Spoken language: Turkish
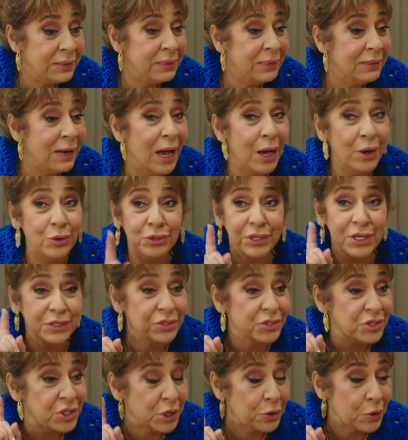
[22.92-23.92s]
kira
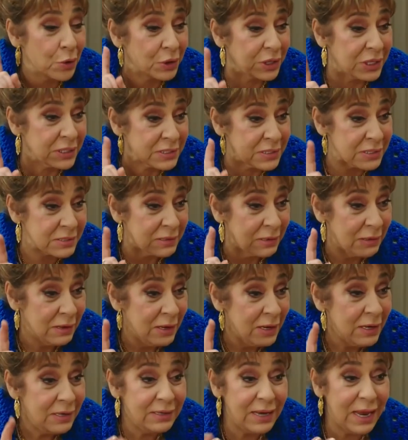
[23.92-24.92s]
ödetecek o kız.
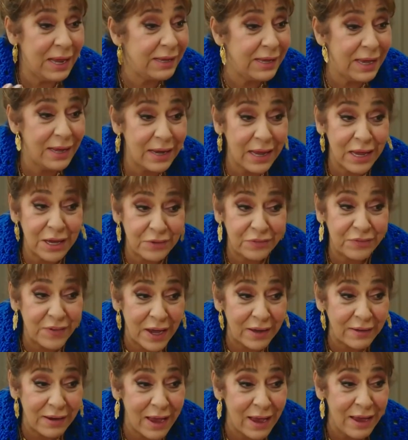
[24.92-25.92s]
Ne gerek
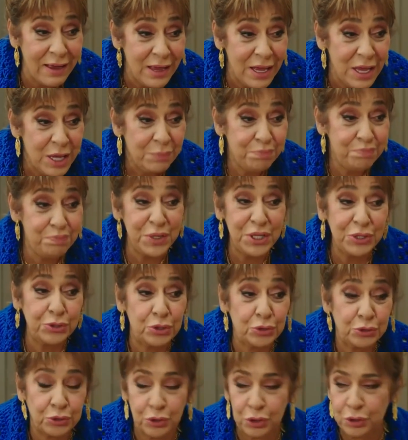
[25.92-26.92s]
var ha? Bir
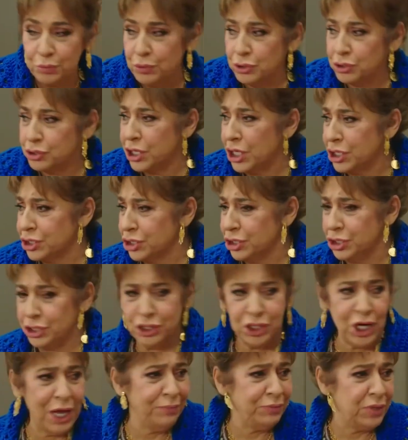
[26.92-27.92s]
tutturmuş
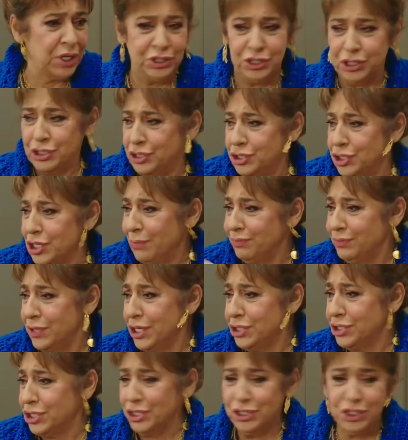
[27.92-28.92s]
taşınacağım, taşınacağım,
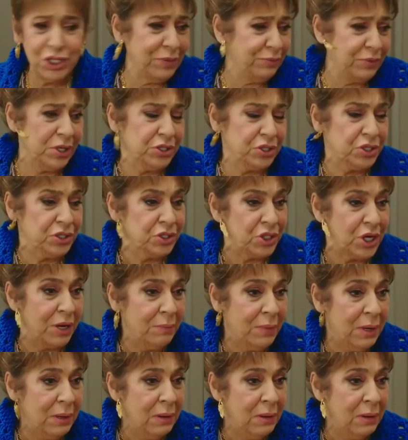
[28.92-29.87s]
taşınacağım, taşınacağım.